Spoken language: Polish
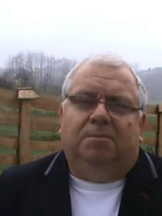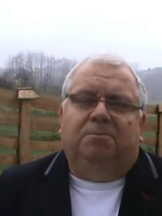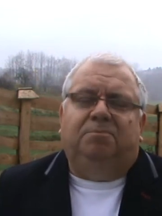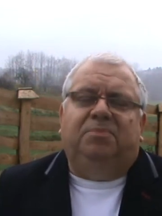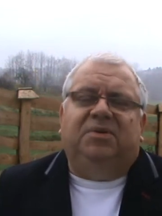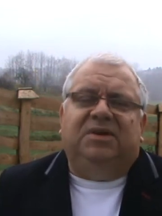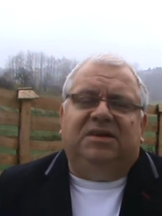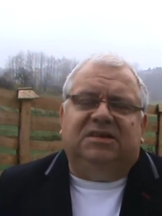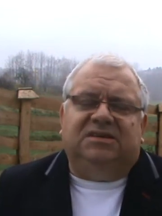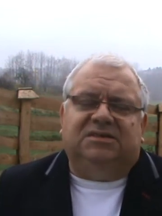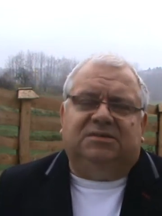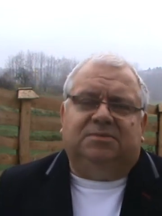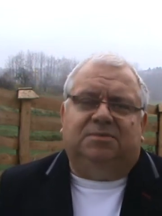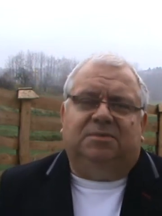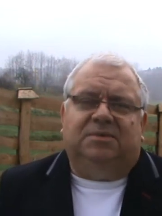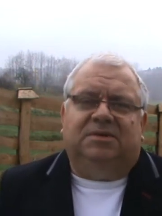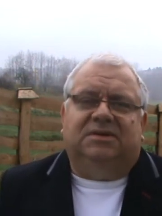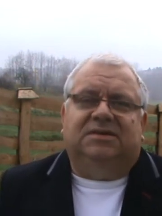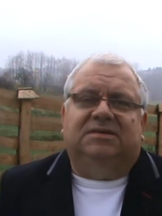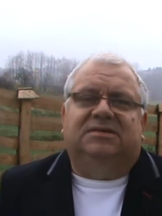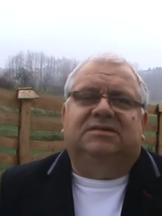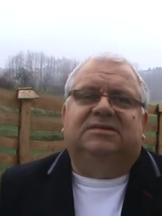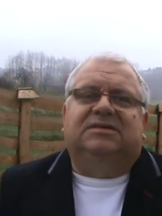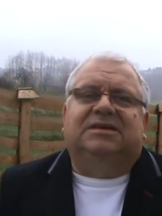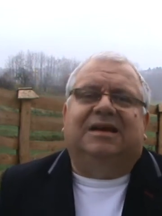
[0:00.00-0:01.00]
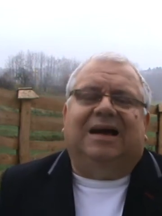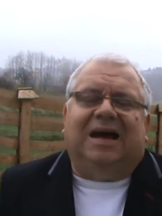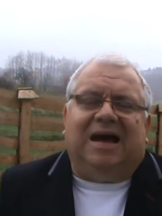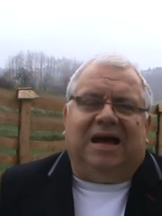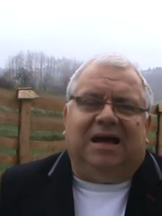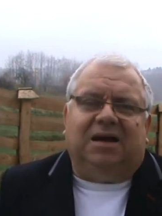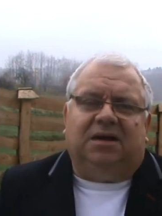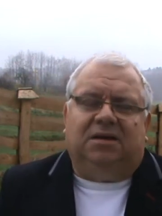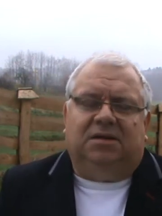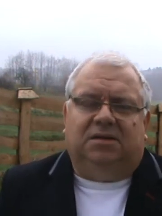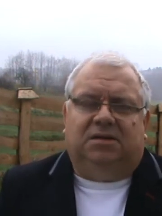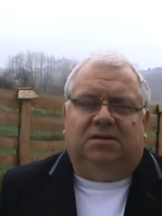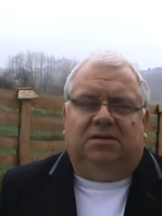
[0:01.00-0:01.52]
pism,
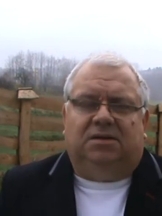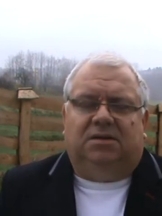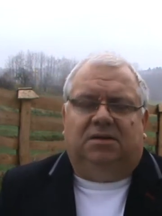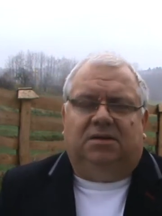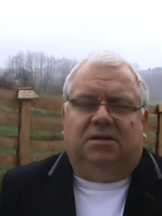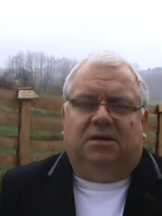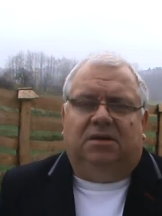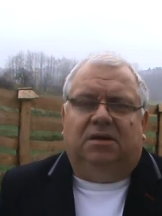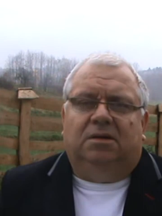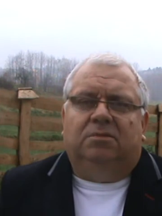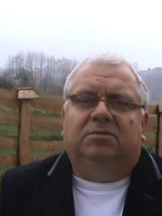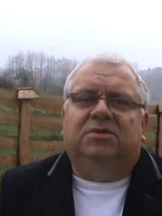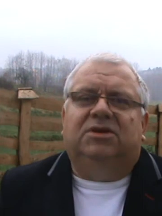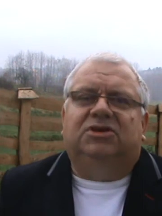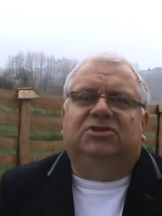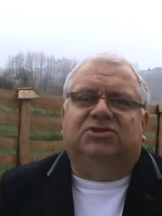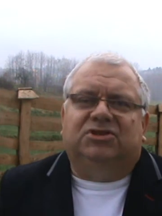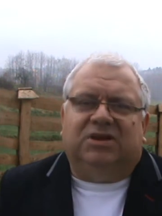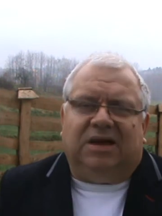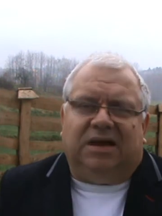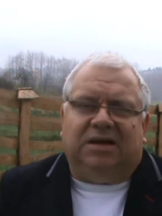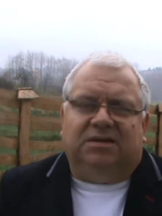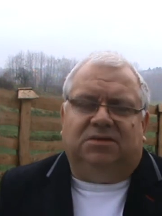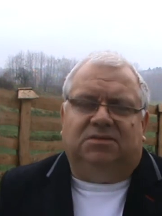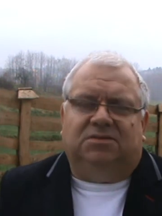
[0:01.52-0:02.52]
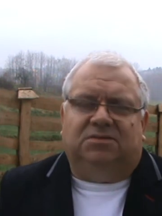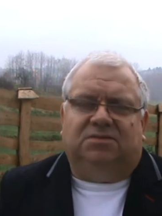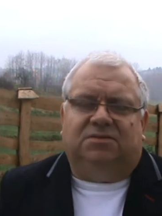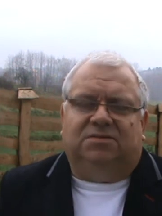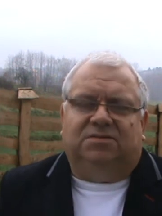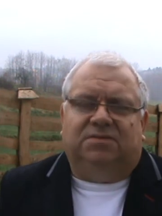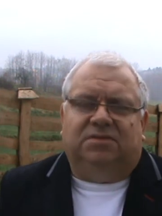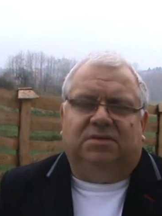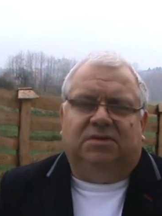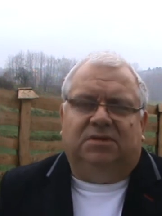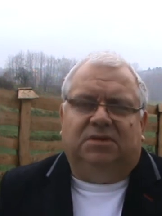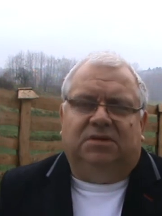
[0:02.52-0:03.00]
skarg mieszkańców,